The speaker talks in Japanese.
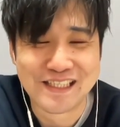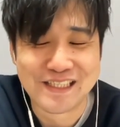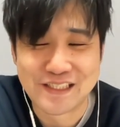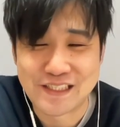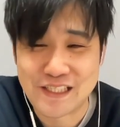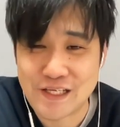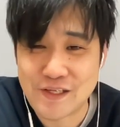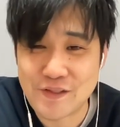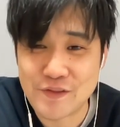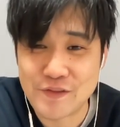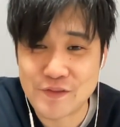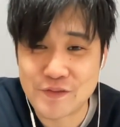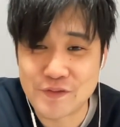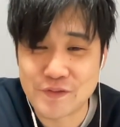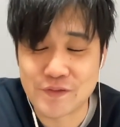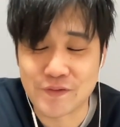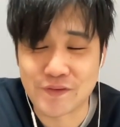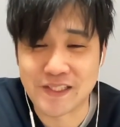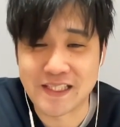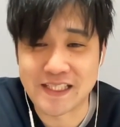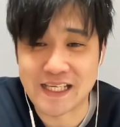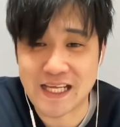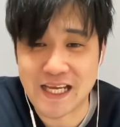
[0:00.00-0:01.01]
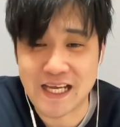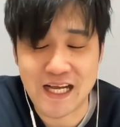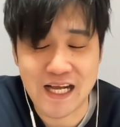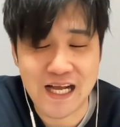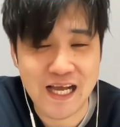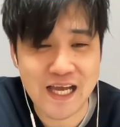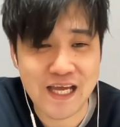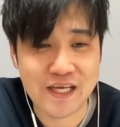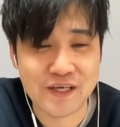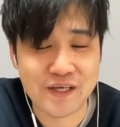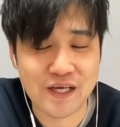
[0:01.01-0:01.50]
っていうのでね、
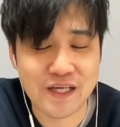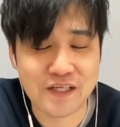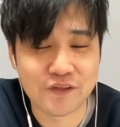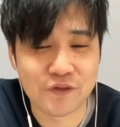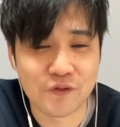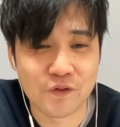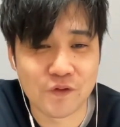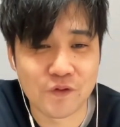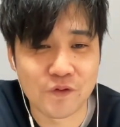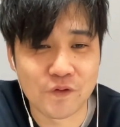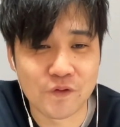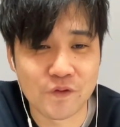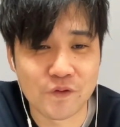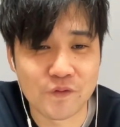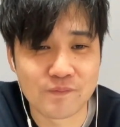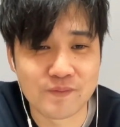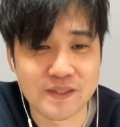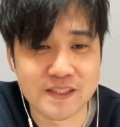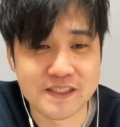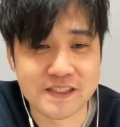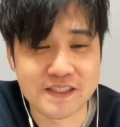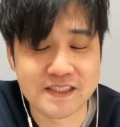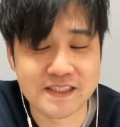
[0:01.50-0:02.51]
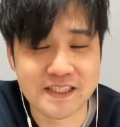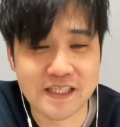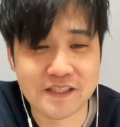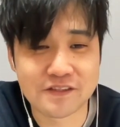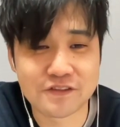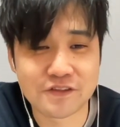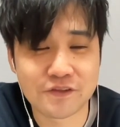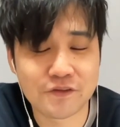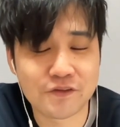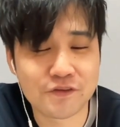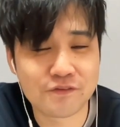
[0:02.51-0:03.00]
はい、あのー、別にね、
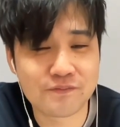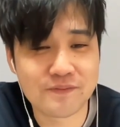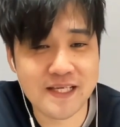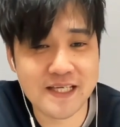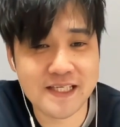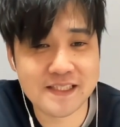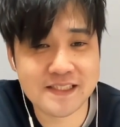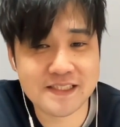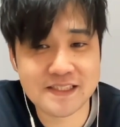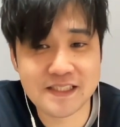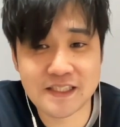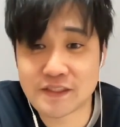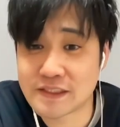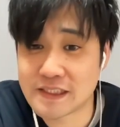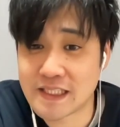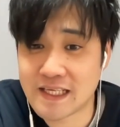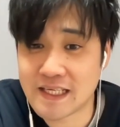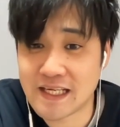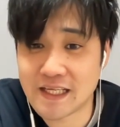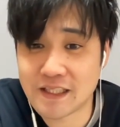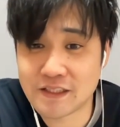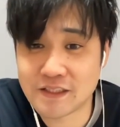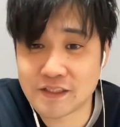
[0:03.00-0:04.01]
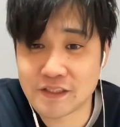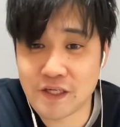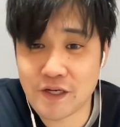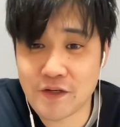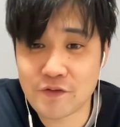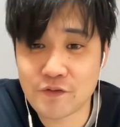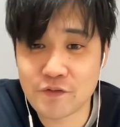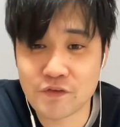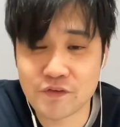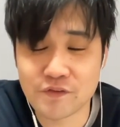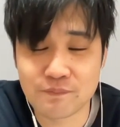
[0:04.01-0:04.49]
クソコメしていただけ
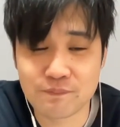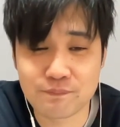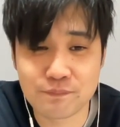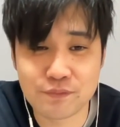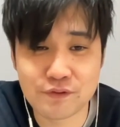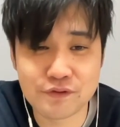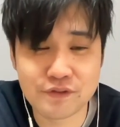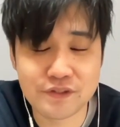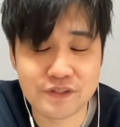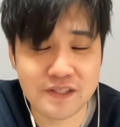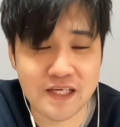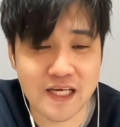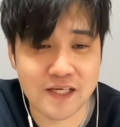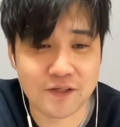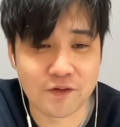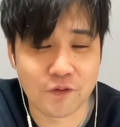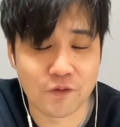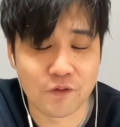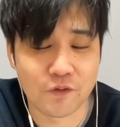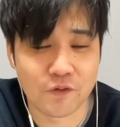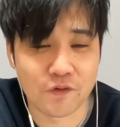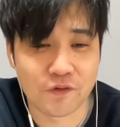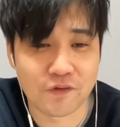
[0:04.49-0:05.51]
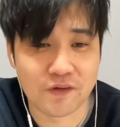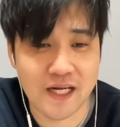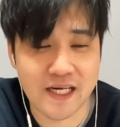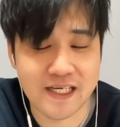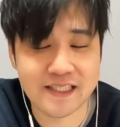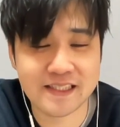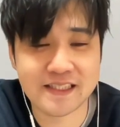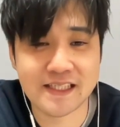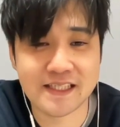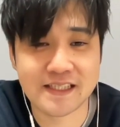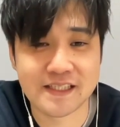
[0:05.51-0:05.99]
るの分には、あのー、あ
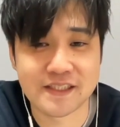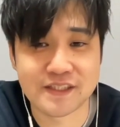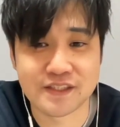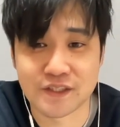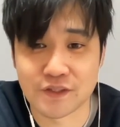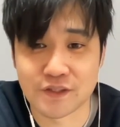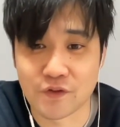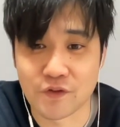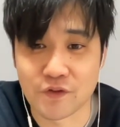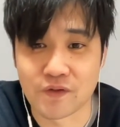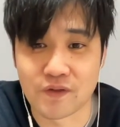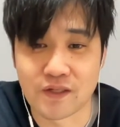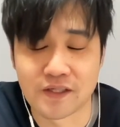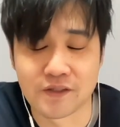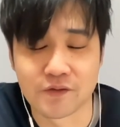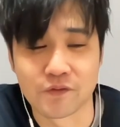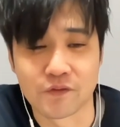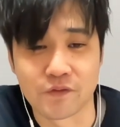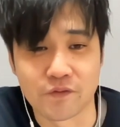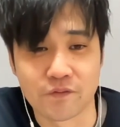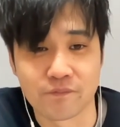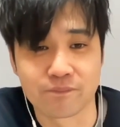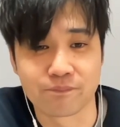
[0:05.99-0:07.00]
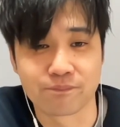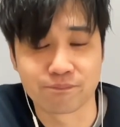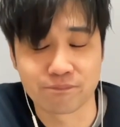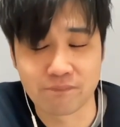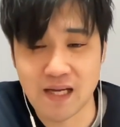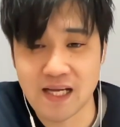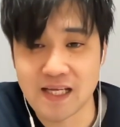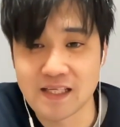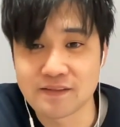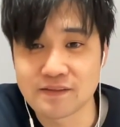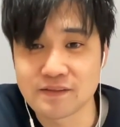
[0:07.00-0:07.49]
りがたいんですけど、あのー、
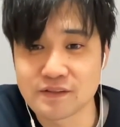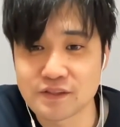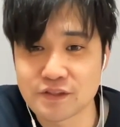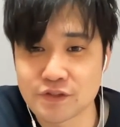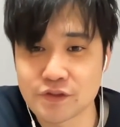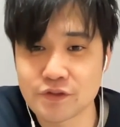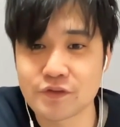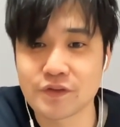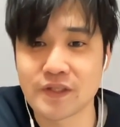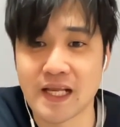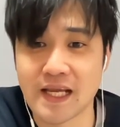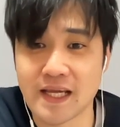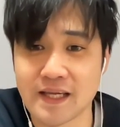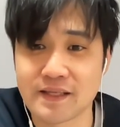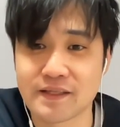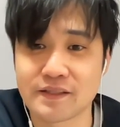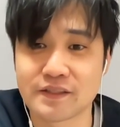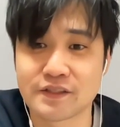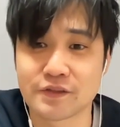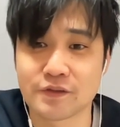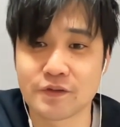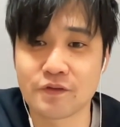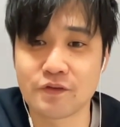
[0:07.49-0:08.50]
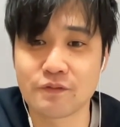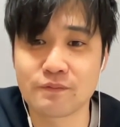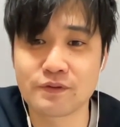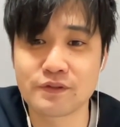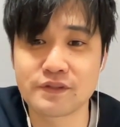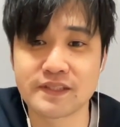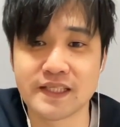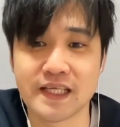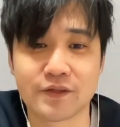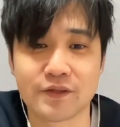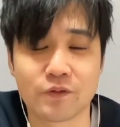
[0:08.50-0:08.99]
ま、ちょっとね、その
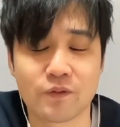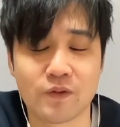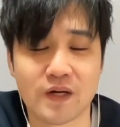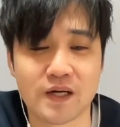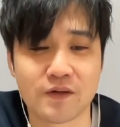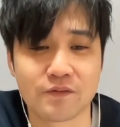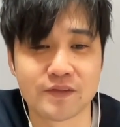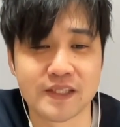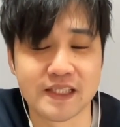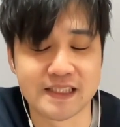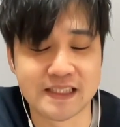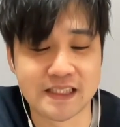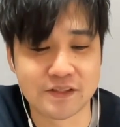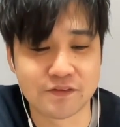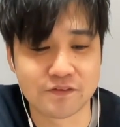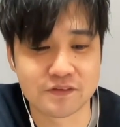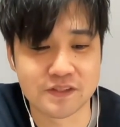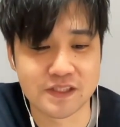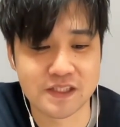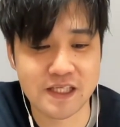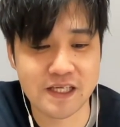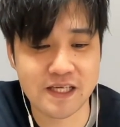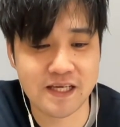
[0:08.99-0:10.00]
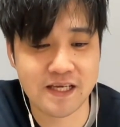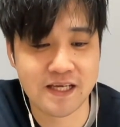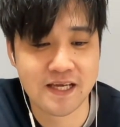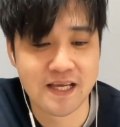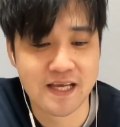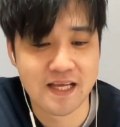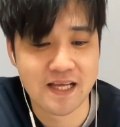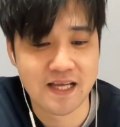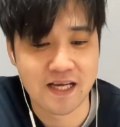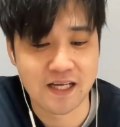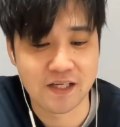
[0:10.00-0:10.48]
分ね、動画のネタとして、
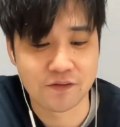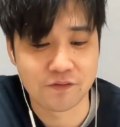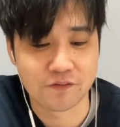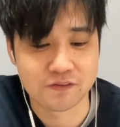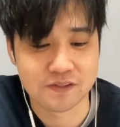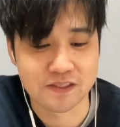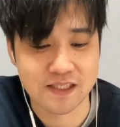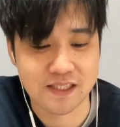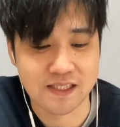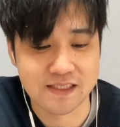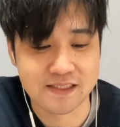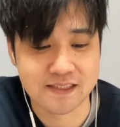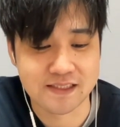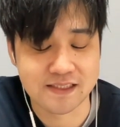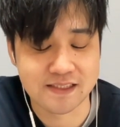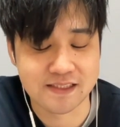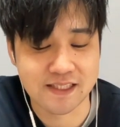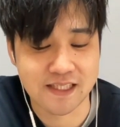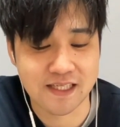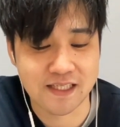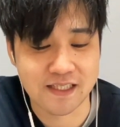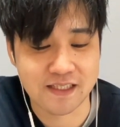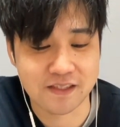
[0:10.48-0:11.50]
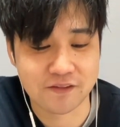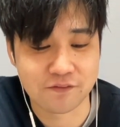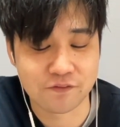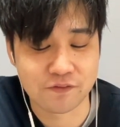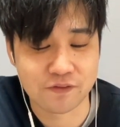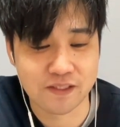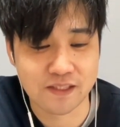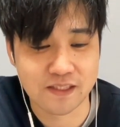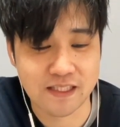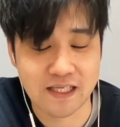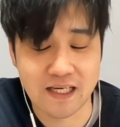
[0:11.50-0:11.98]
あの、使わせていただき、い
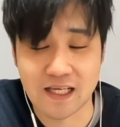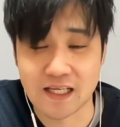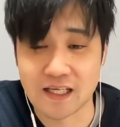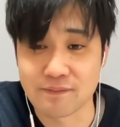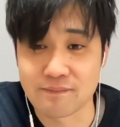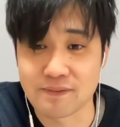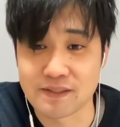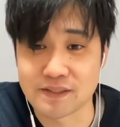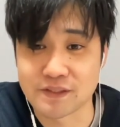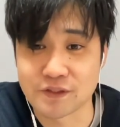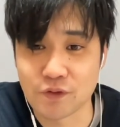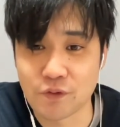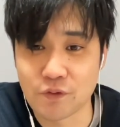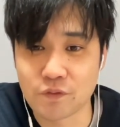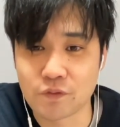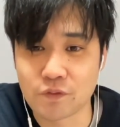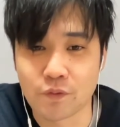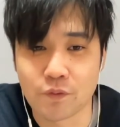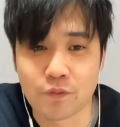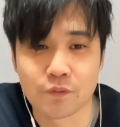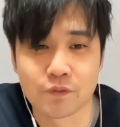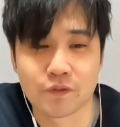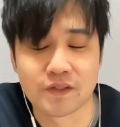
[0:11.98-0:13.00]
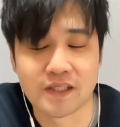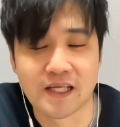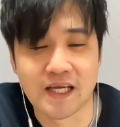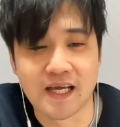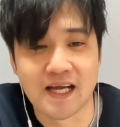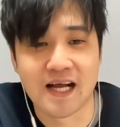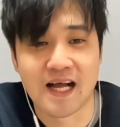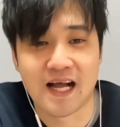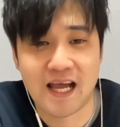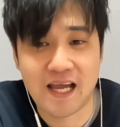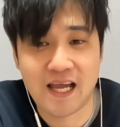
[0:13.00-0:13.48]
ただきますよ、ということ
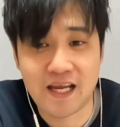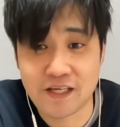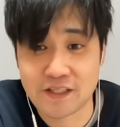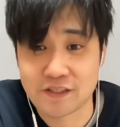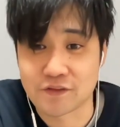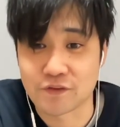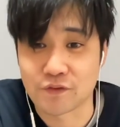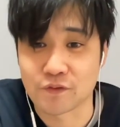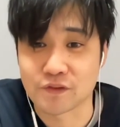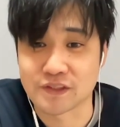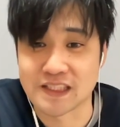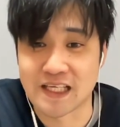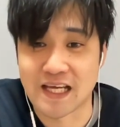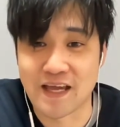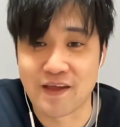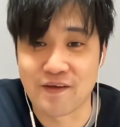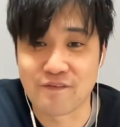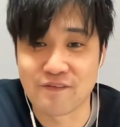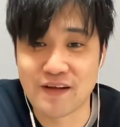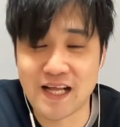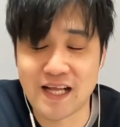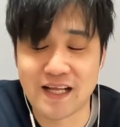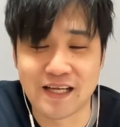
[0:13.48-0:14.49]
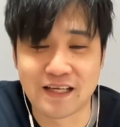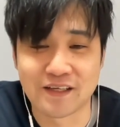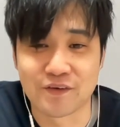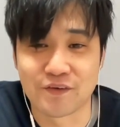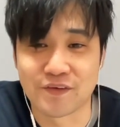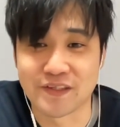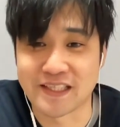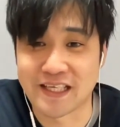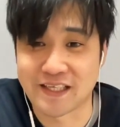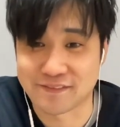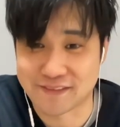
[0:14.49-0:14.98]
で、はい、そこちら辺はご
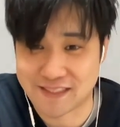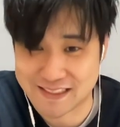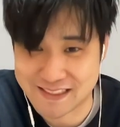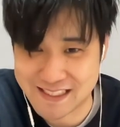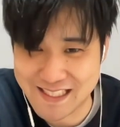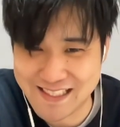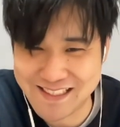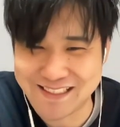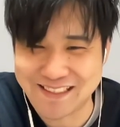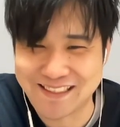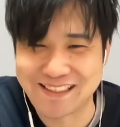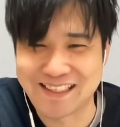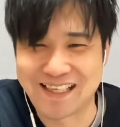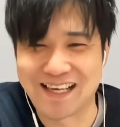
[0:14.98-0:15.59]
理解ください。